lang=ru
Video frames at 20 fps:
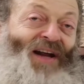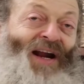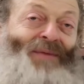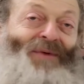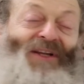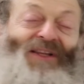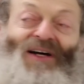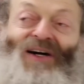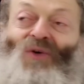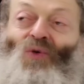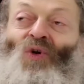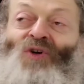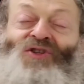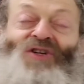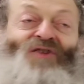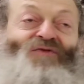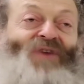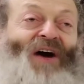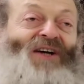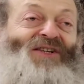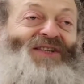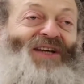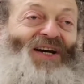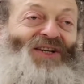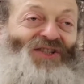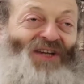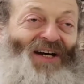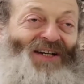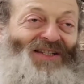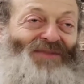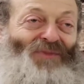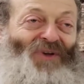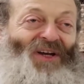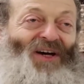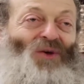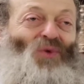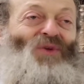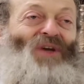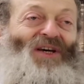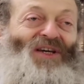храм это очень важная часть
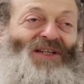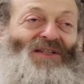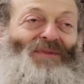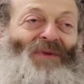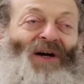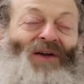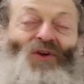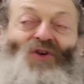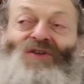была иудаизма,